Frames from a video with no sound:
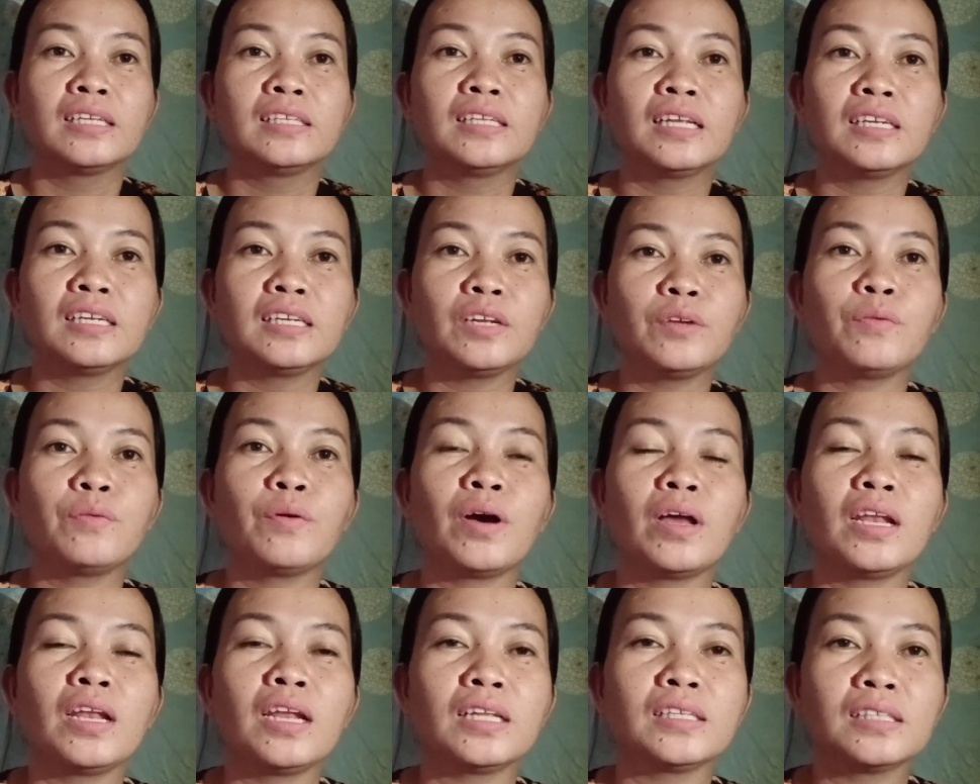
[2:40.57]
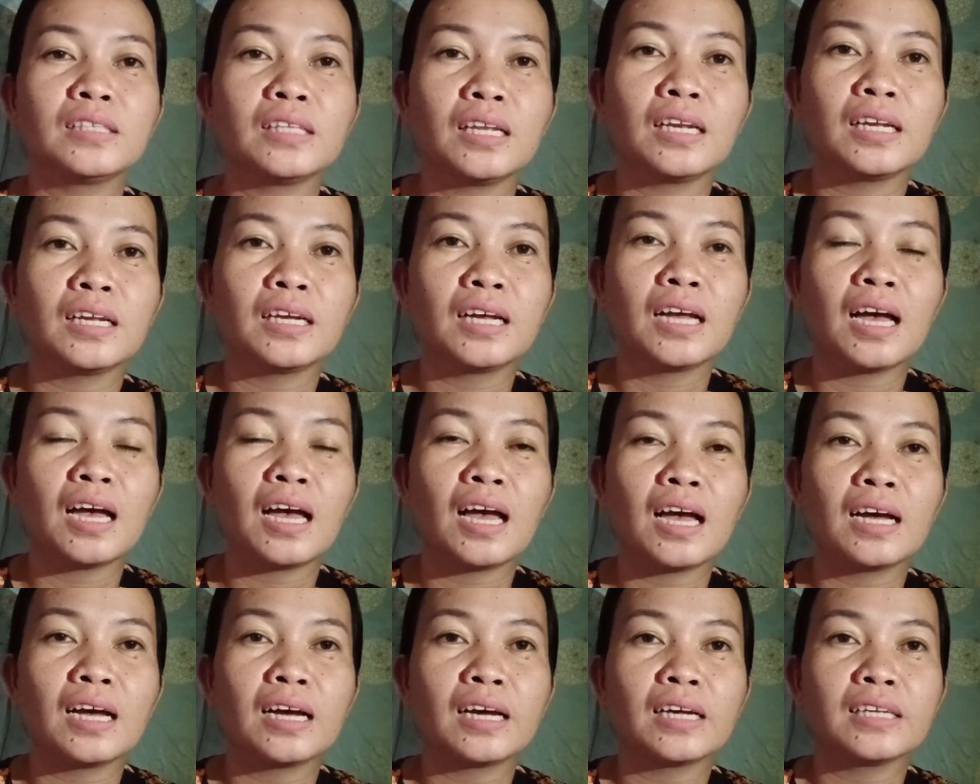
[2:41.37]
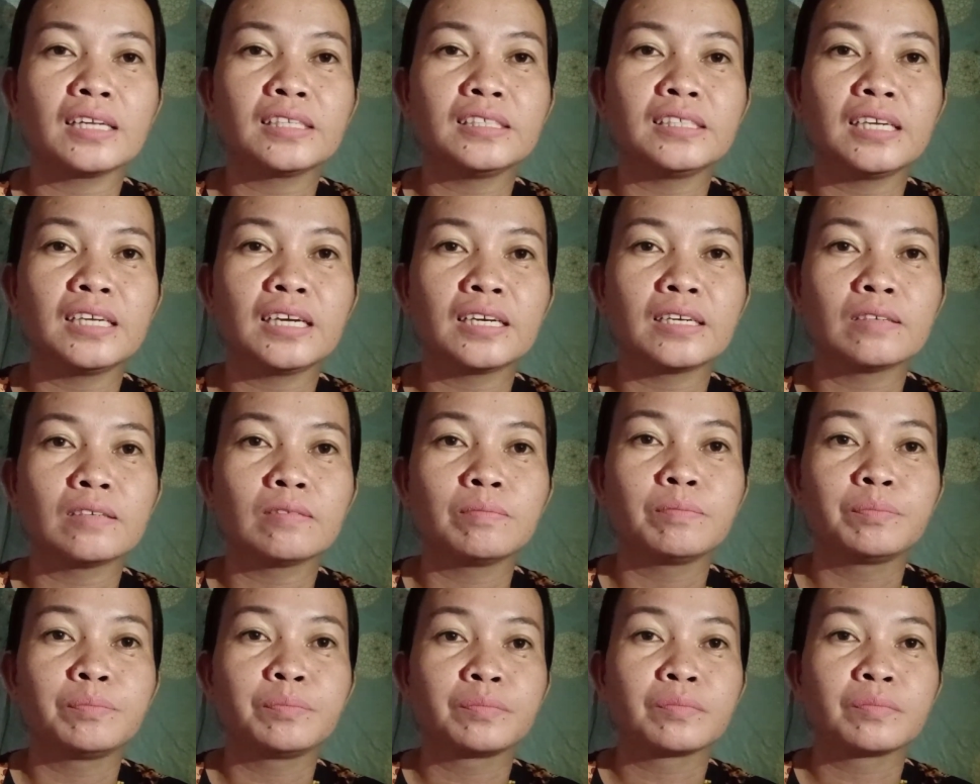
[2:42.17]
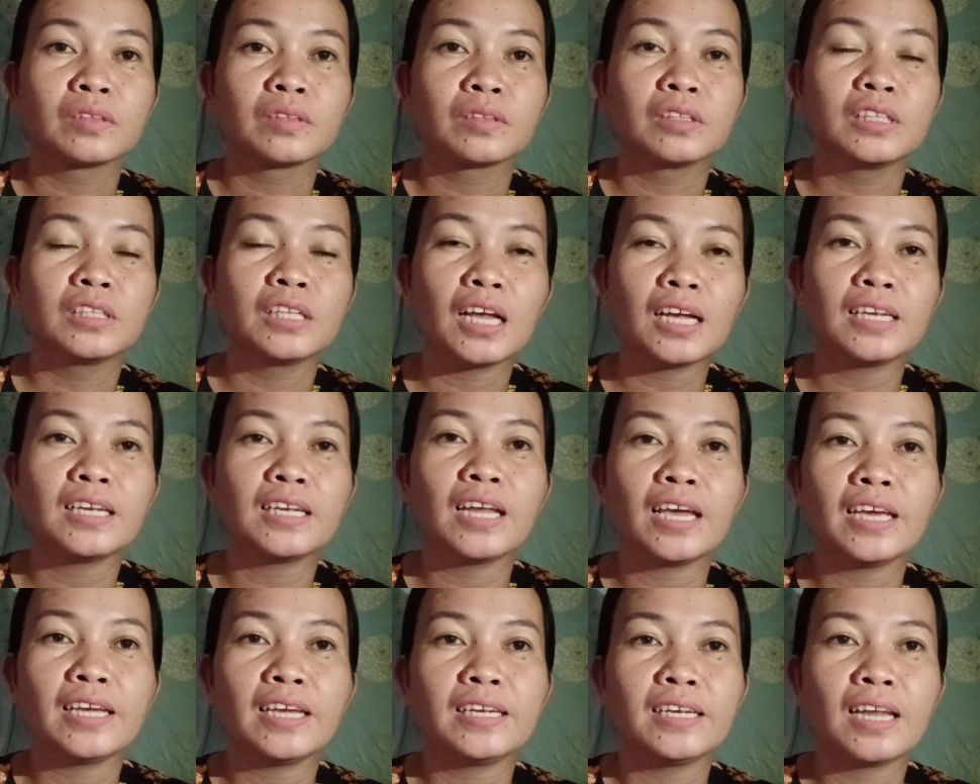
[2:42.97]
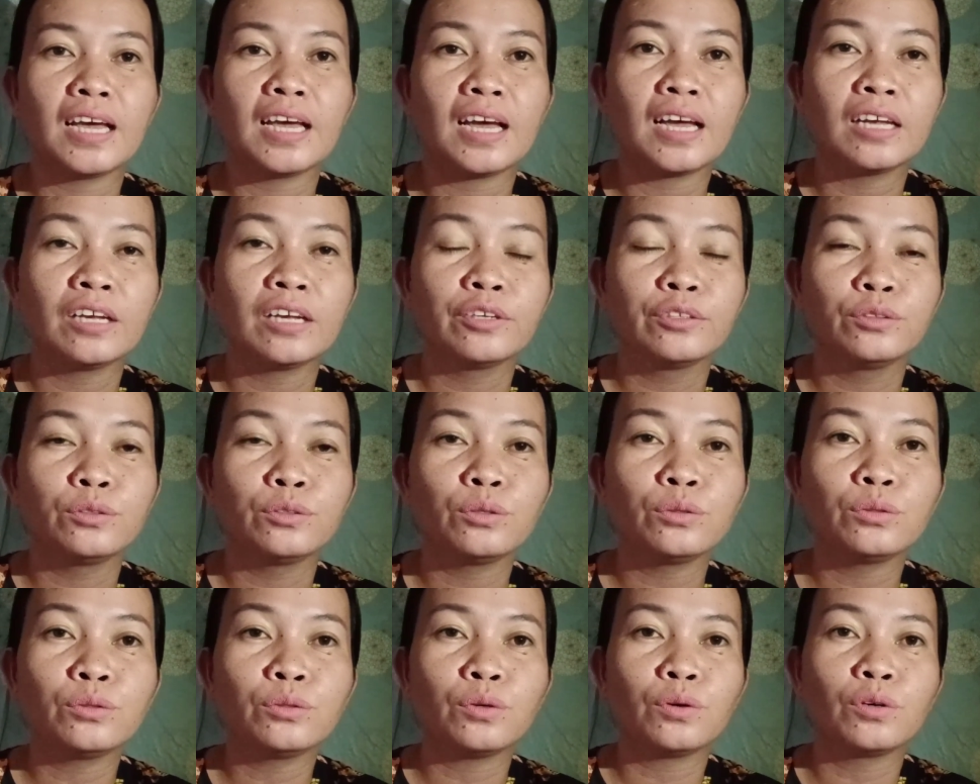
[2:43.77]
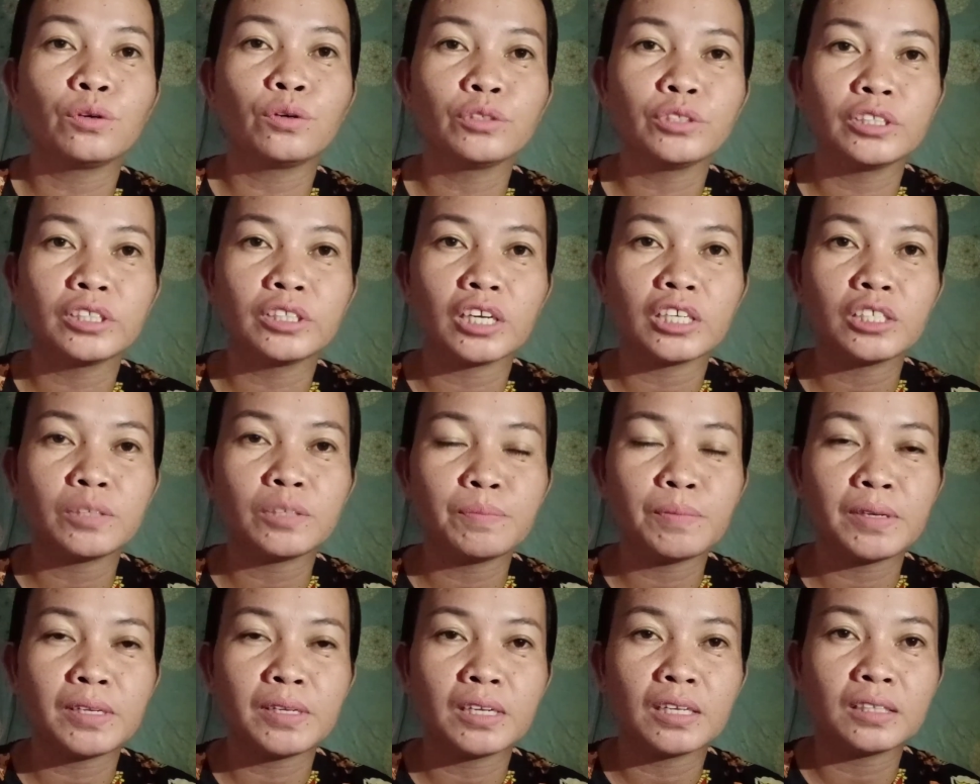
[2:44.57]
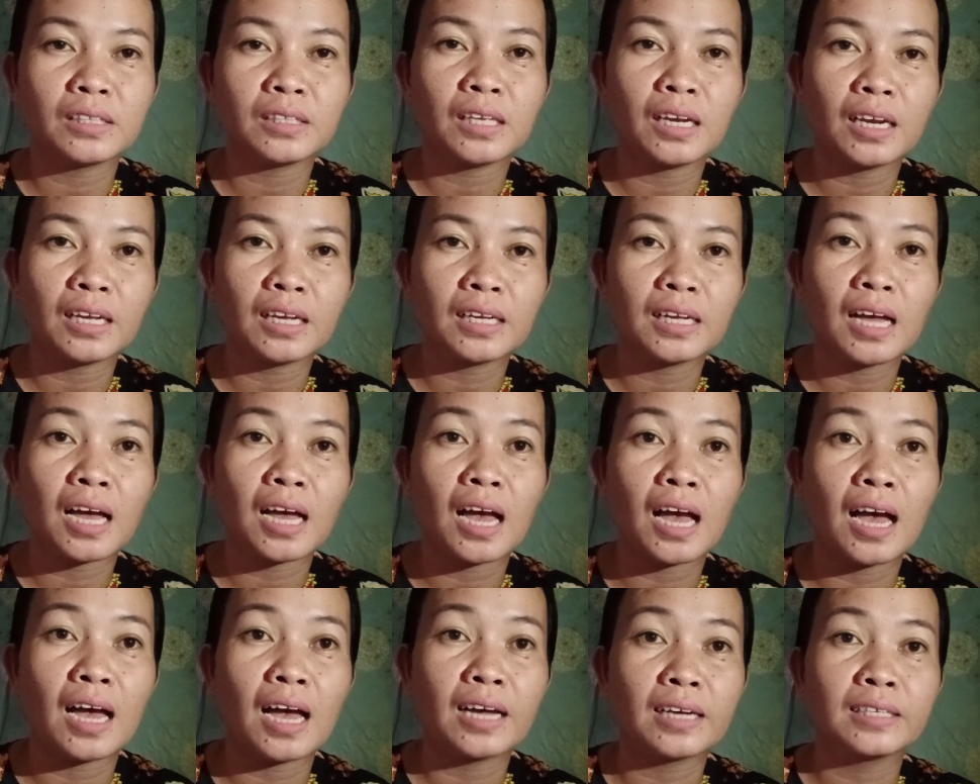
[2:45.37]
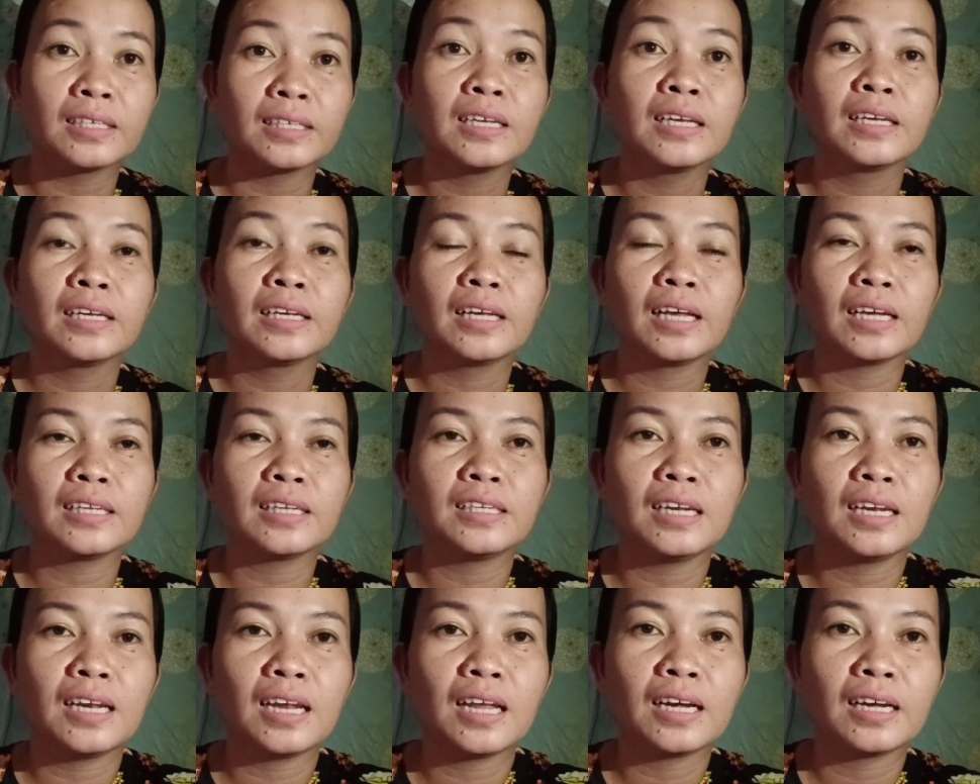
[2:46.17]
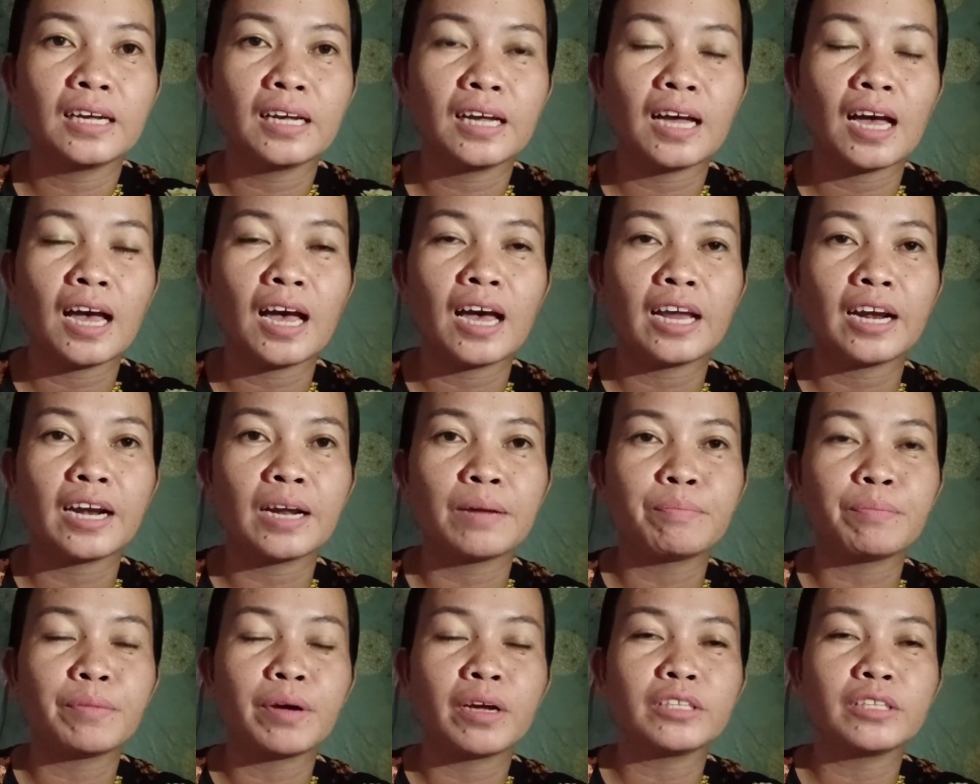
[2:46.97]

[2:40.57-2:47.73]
naniwala talaga ang kanyang nanay na totoong Jasmine na talaga ang kanilang kaharap.